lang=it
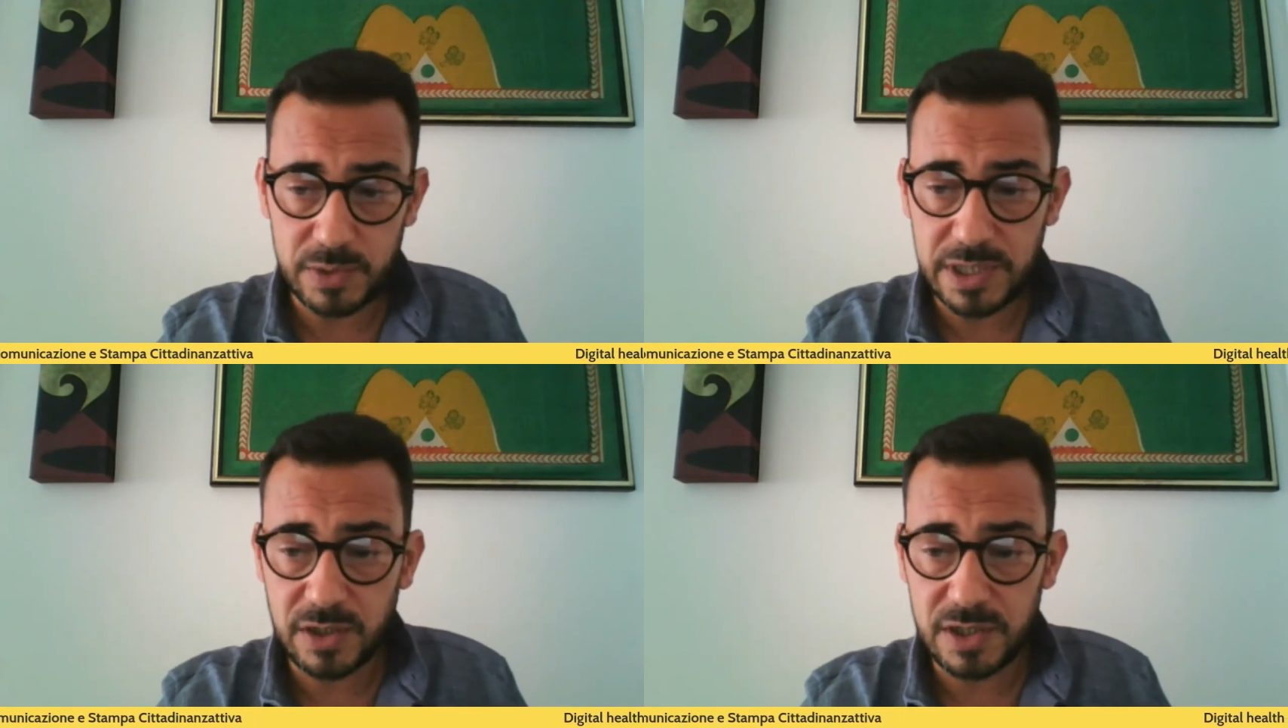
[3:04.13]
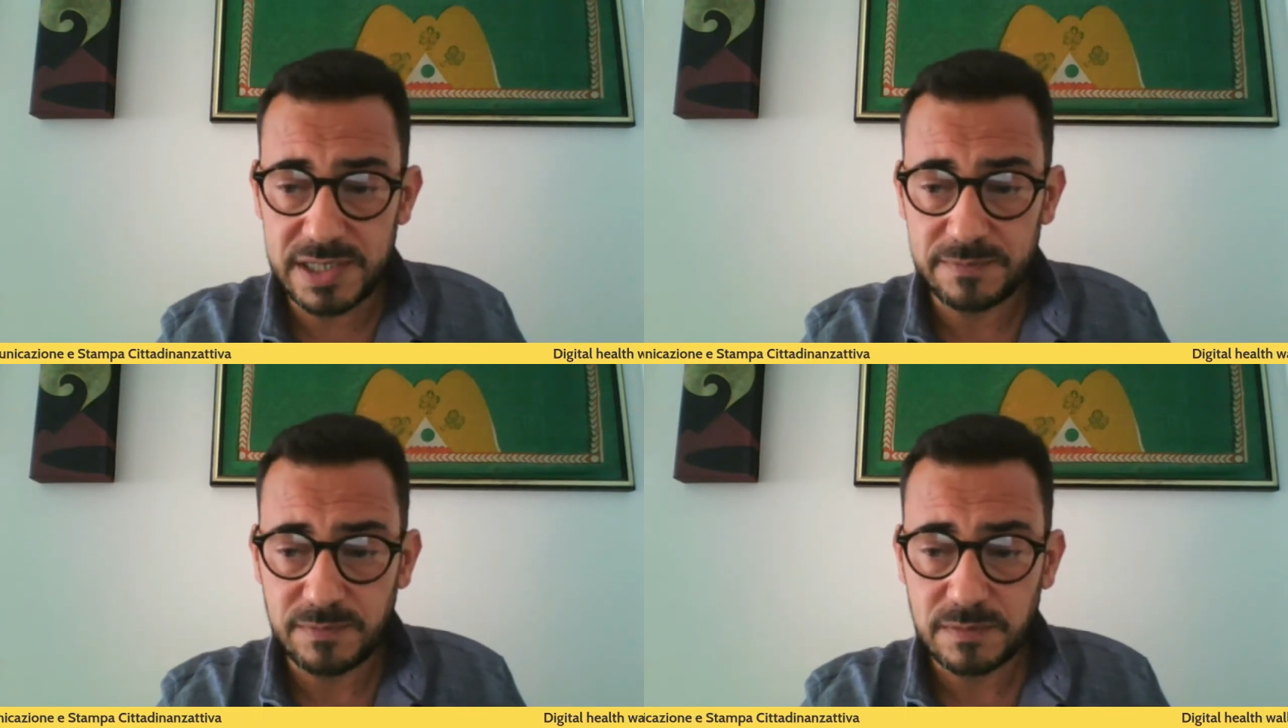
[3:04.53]
Quindi
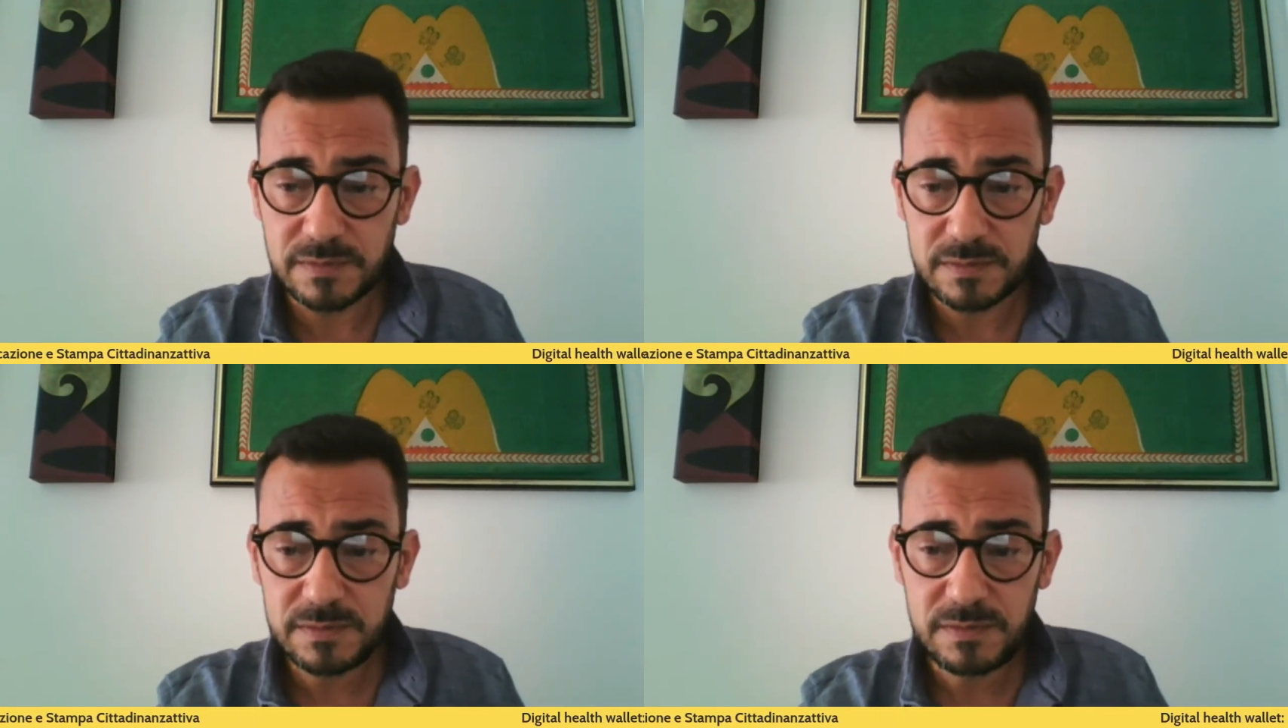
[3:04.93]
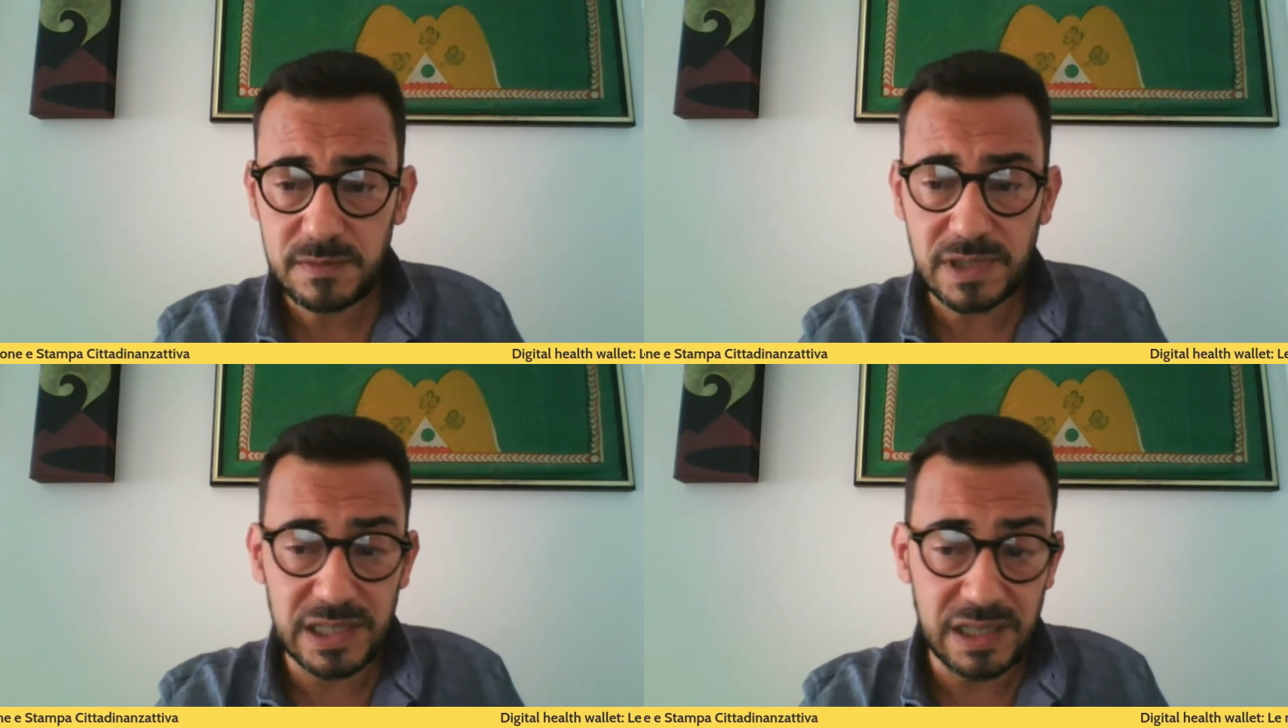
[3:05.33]
cose
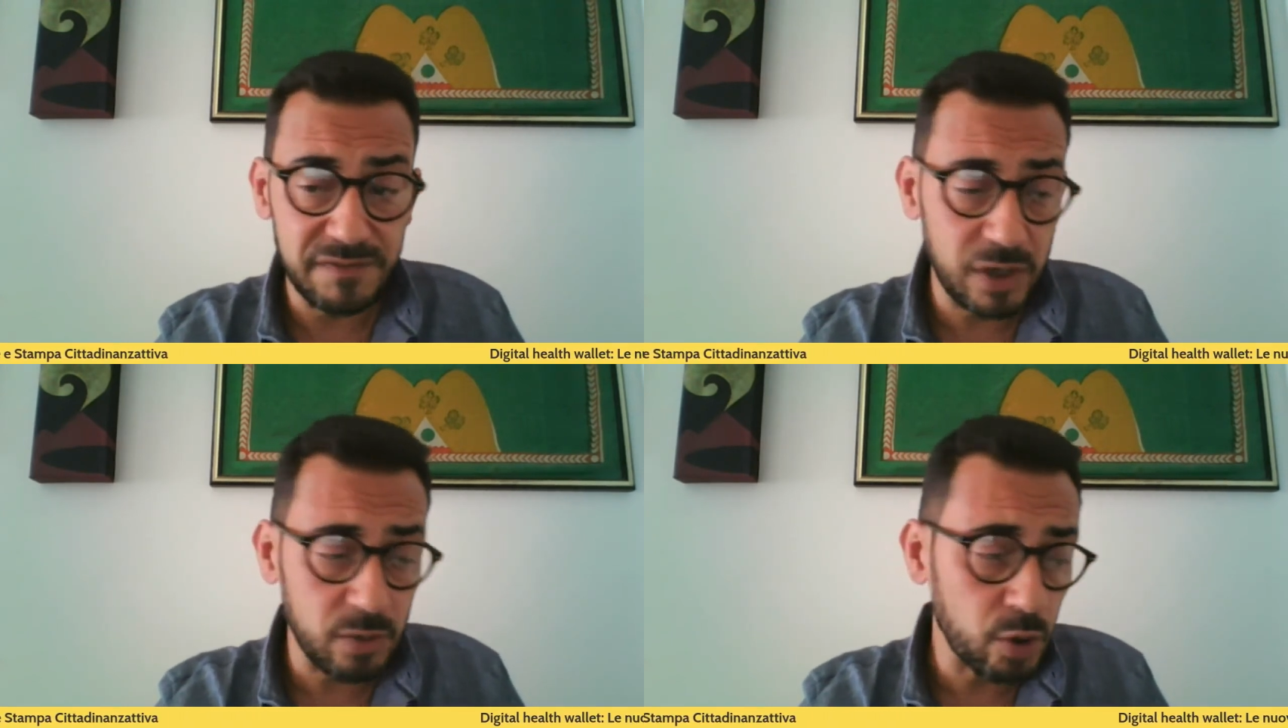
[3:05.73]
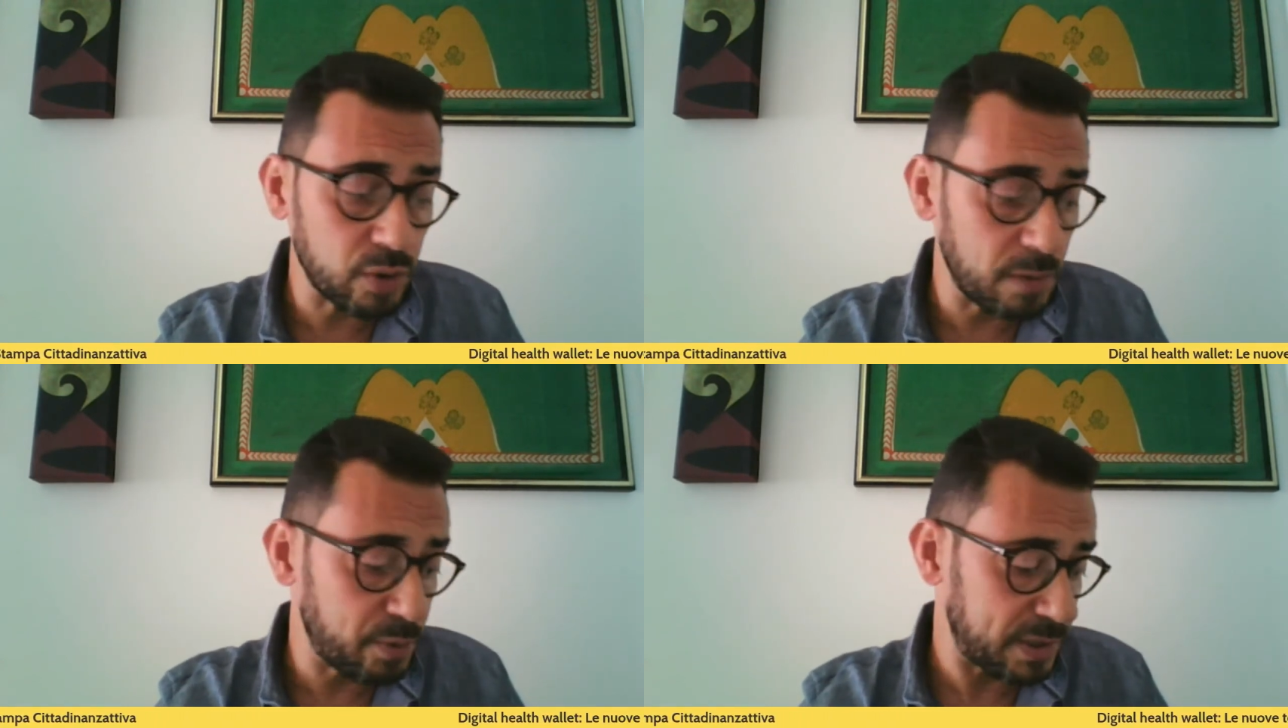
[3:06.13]
davvero
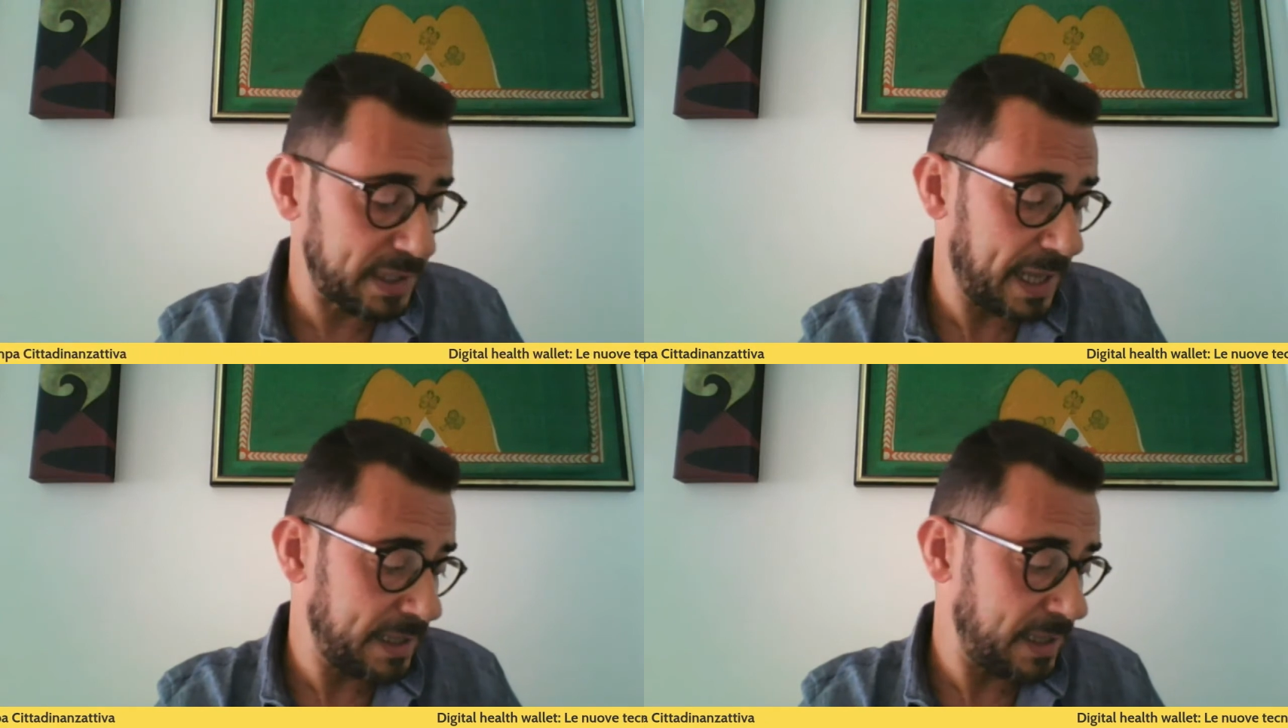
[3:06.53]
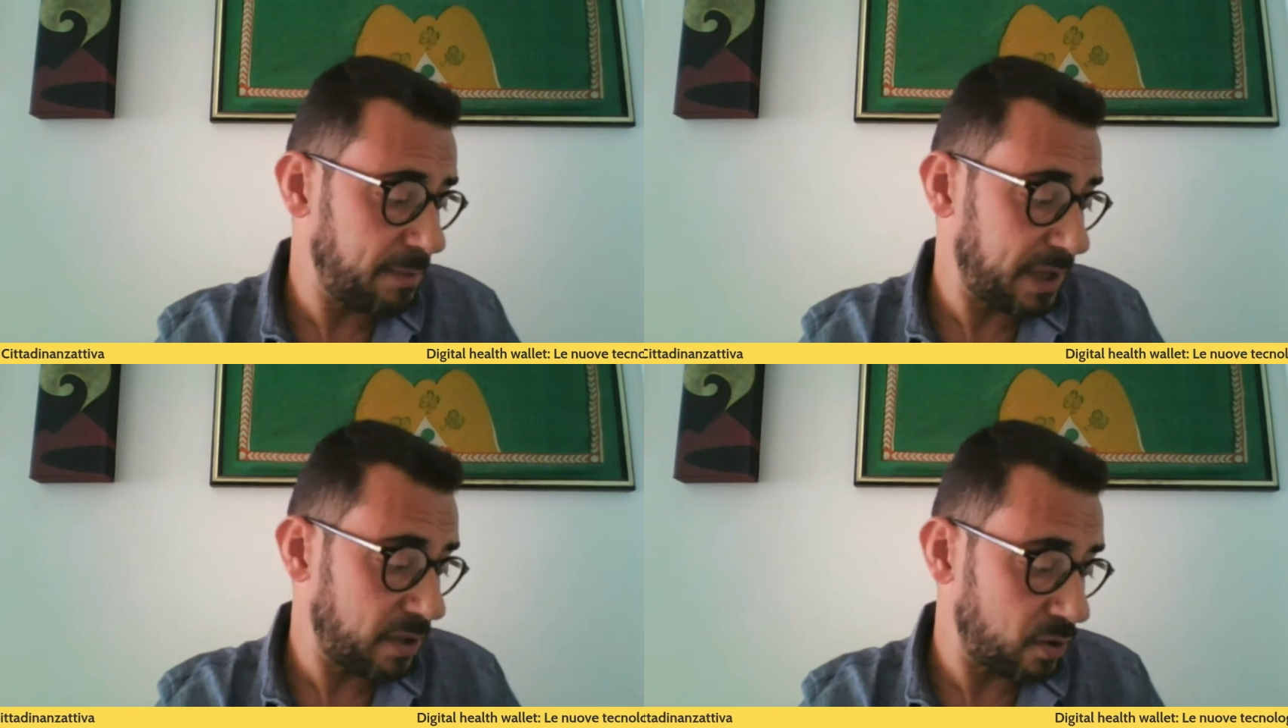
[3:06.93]
molto
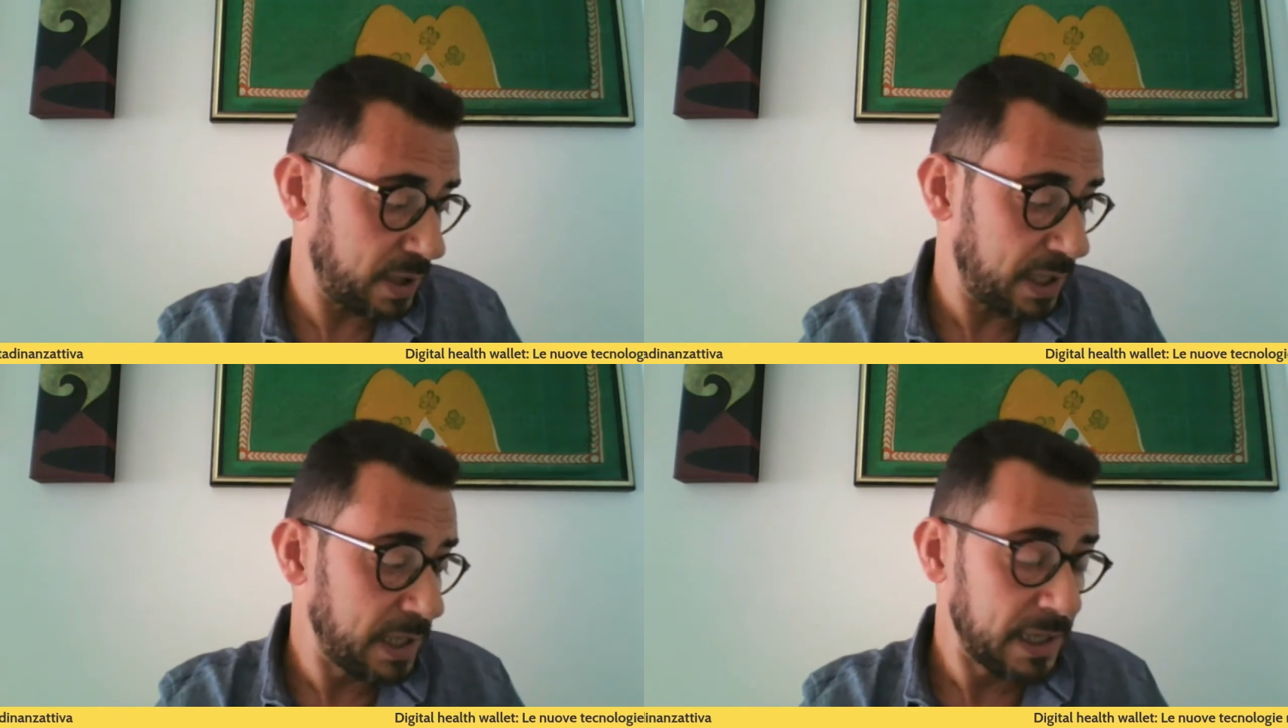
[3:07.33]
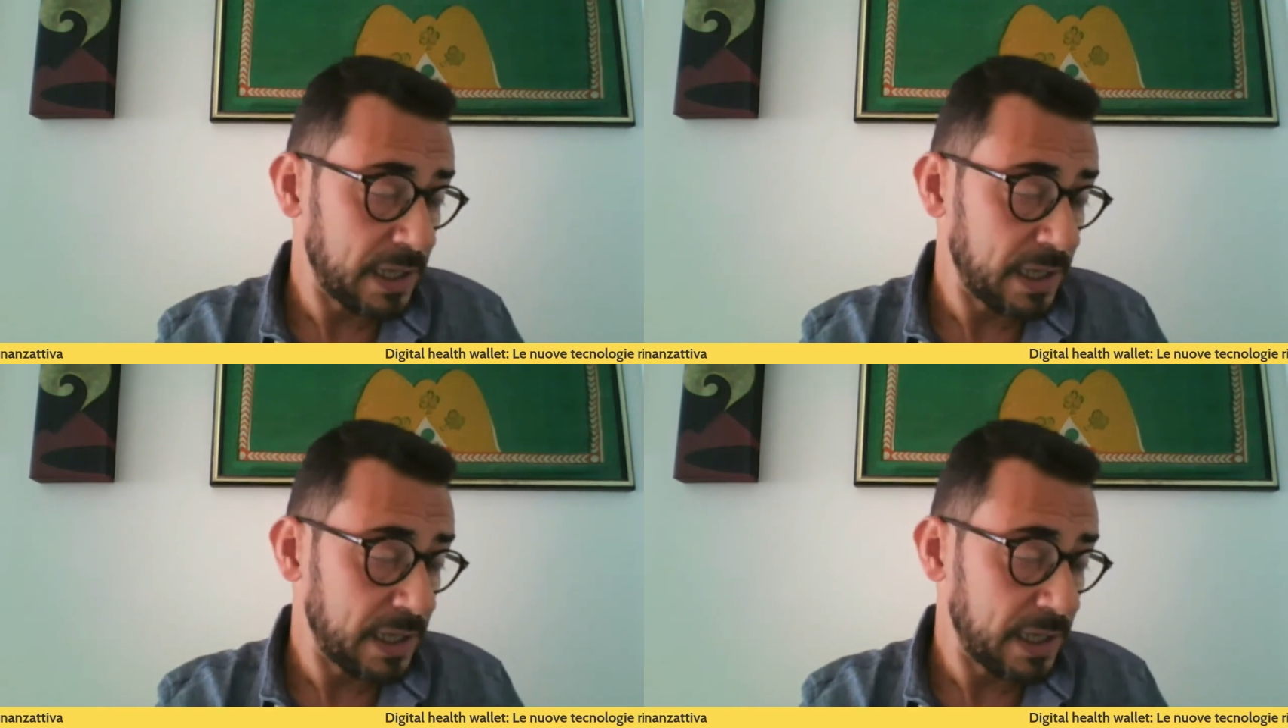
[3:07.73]
importanti per noi.